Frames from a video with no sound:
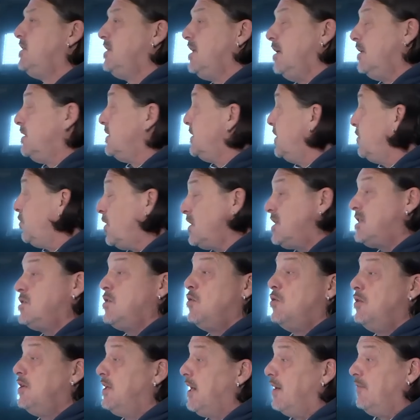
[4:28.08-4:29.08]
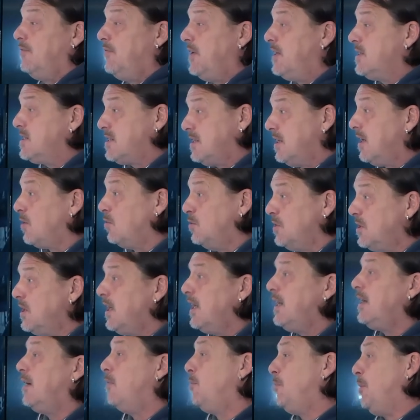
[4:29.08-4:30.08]
die äh, Situation dann, wenn es hier rund
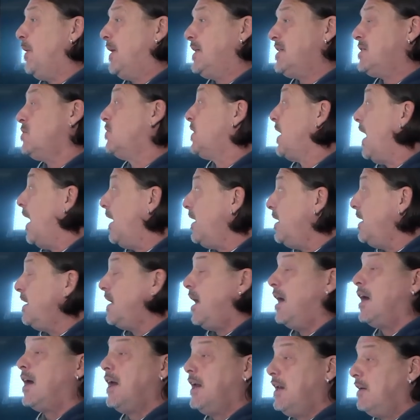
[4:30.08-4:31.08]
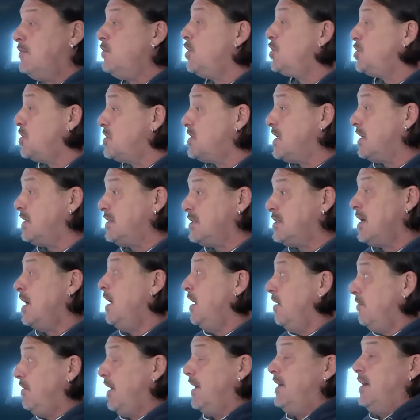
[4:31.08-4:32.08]
geht am Platz und gerade in der Arena, wie du schon sagtest,
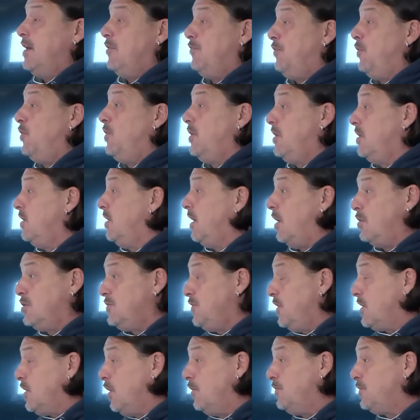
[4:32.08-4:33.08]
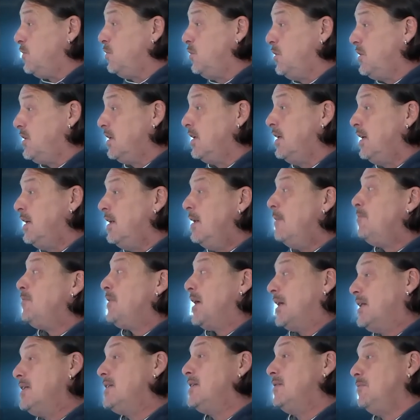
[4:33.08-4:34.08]
wir hatten eine voll äh, ausverkaufte Hütte,
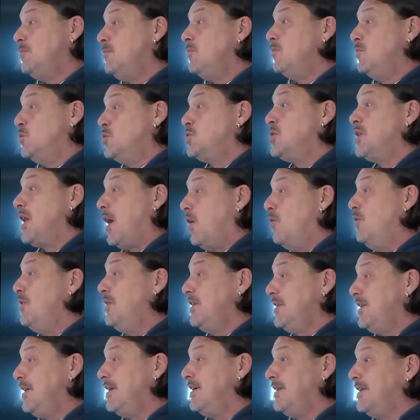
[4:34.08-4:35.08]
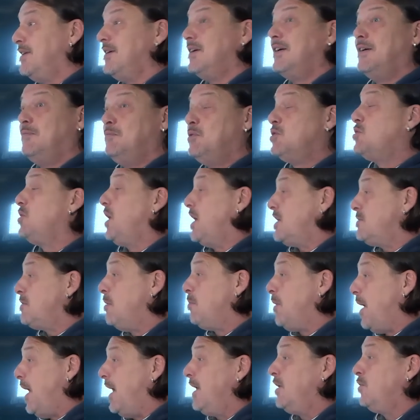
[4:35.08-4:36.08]
dann musst du da unten, dann äh, bist du
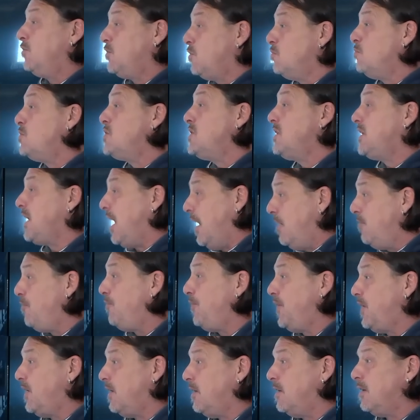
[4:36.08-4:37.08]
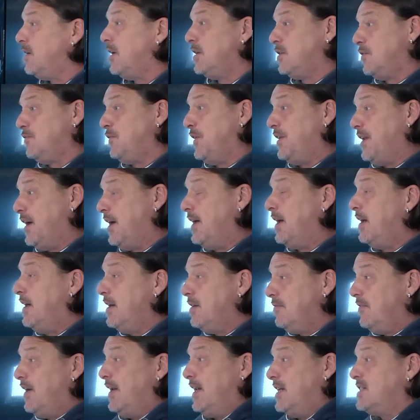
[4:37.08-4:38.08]
erstmal beeindruckt und musst dich einfinden. Also von ja, daher
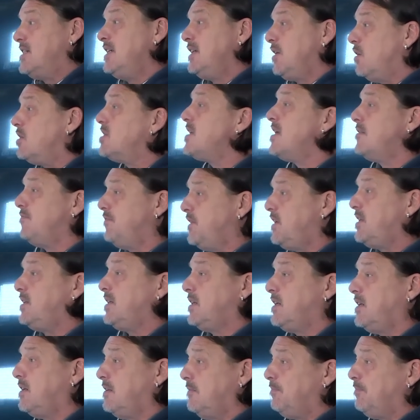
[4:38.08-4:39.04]
ja. war der sich auch sehr wichtig. Richtig.